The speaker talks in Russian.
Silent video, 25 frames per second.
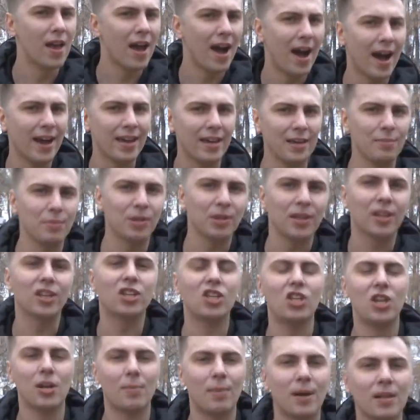а именно,
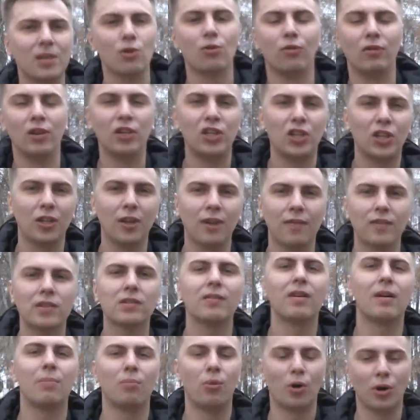чем они увлечены в
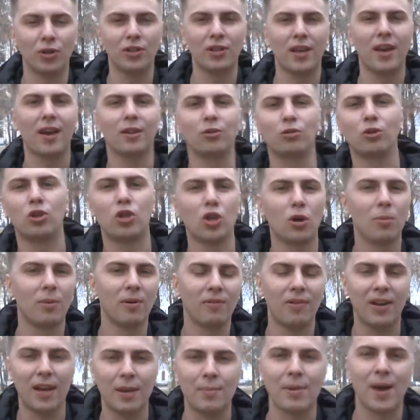свободное от учебы
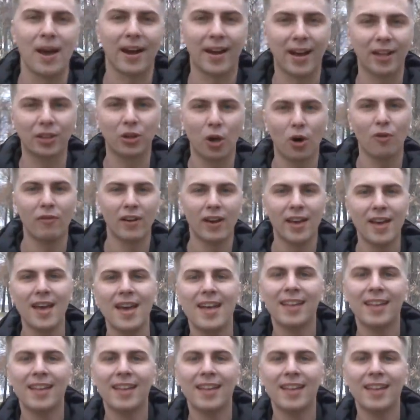время. Готовы?